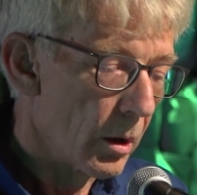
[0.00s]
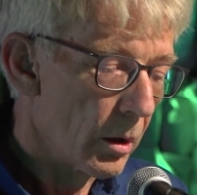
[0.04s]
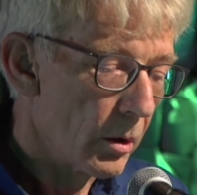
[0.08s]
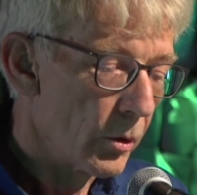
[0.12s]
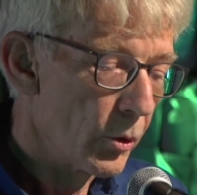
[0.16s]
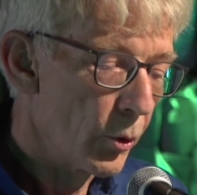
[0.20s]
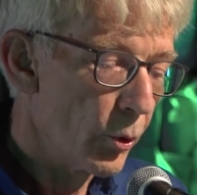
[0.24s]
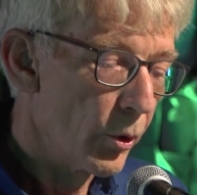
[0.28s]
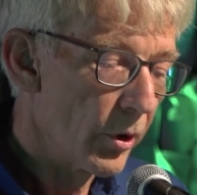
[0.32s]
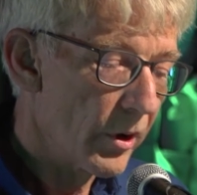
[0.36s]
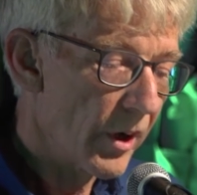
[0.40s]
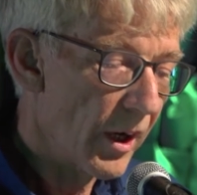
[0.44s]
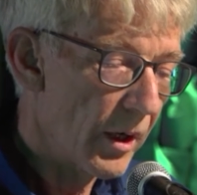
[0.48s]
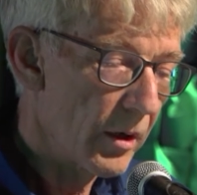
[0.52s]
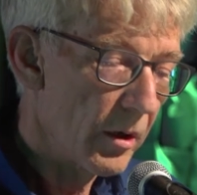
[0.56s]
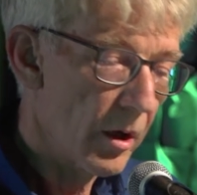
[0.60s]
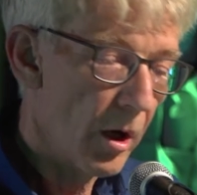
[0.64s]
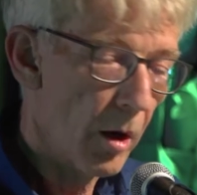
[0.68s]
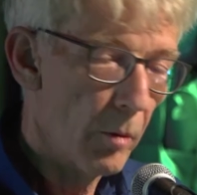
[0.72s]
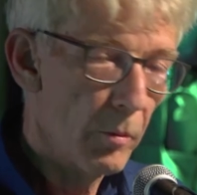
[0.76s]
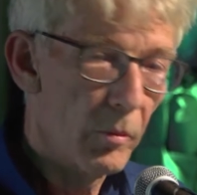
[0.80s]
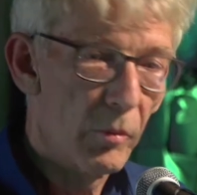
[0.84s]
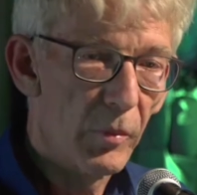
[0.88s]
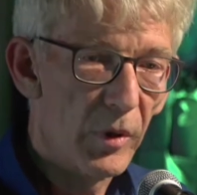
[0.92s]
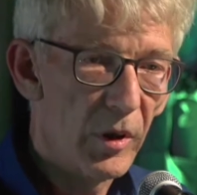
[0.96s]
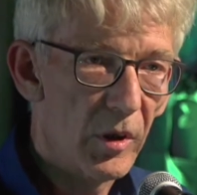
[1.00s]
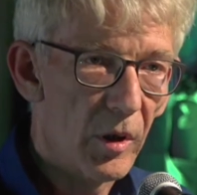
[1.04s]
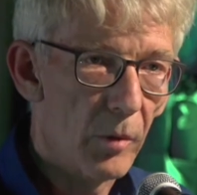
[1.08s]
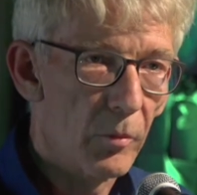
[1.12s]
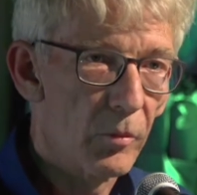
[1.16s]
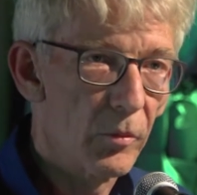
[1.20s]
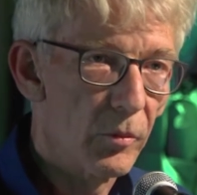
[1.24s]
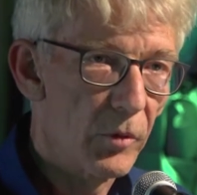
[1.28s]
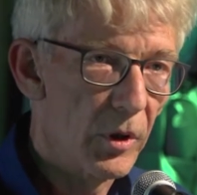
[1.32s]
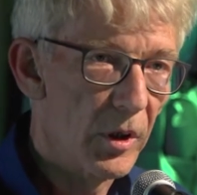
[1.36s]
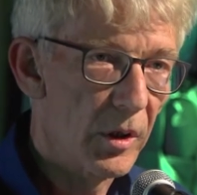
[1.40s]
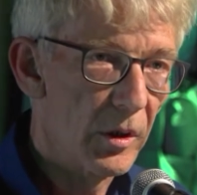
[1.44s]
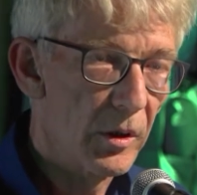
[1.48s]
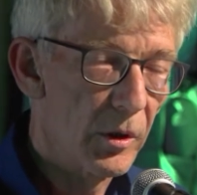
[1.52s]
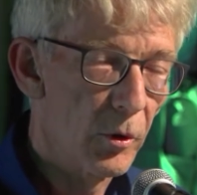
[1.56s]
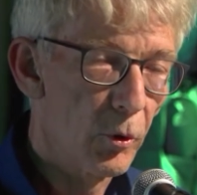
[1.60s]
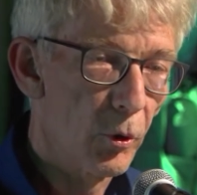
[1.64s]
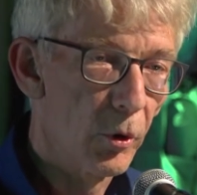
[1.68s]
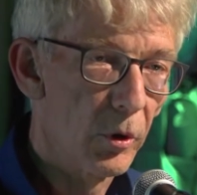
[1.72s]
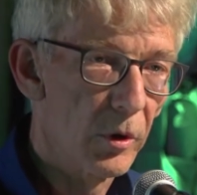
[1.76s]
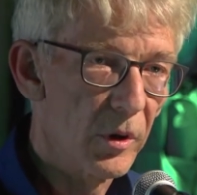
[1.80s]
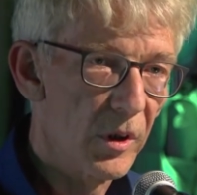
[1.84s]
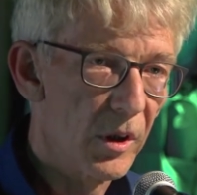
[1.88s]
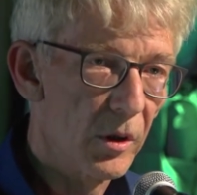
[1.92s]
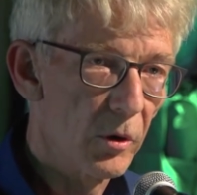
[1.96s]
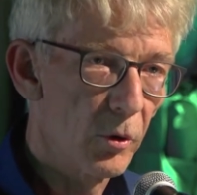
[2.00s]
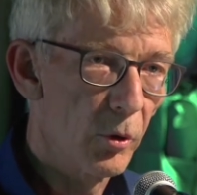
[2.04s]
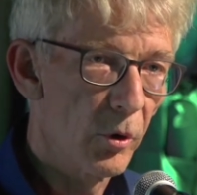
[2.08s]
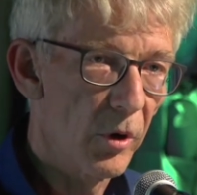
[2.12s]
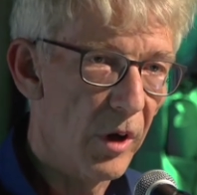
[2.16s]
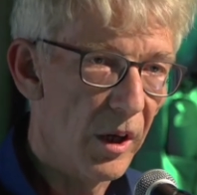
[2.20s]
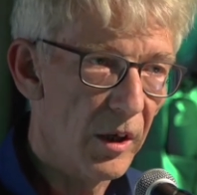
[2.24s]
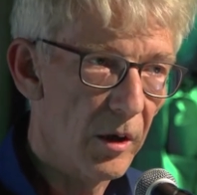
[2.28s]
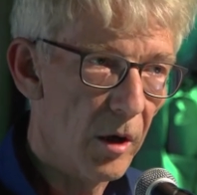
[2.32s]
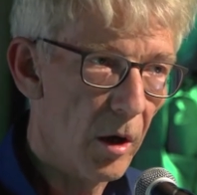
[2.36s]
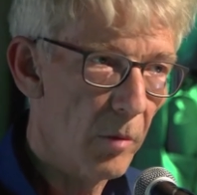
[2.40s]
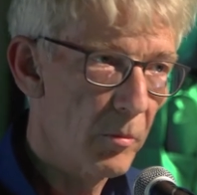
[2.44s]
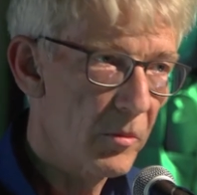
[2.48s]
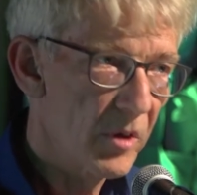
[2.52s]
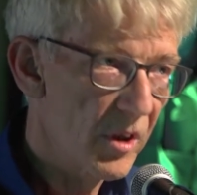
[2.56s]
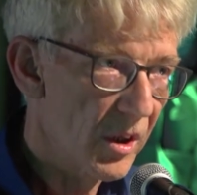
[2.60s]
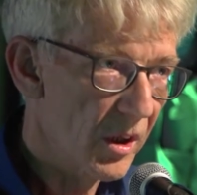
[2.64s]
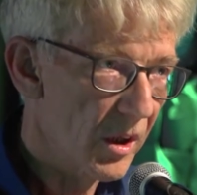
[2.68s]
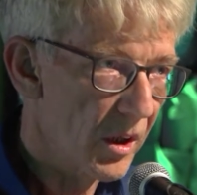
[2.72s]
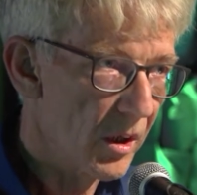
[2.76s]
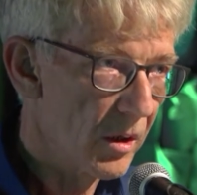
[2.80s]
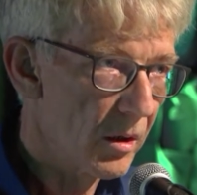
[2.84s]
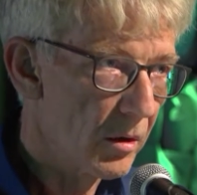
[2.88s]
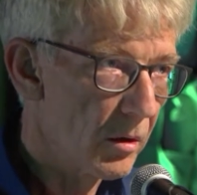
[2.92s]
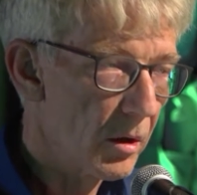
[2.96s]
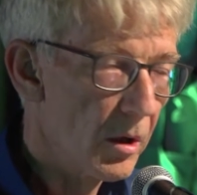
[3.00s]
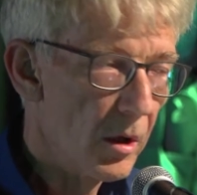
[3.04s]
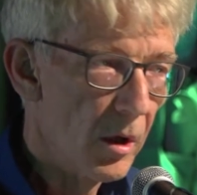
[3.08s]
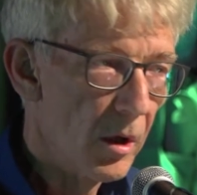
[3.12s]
Türeinnahmen, mit dem, die, Tür, die Türeinnahmen, die gehen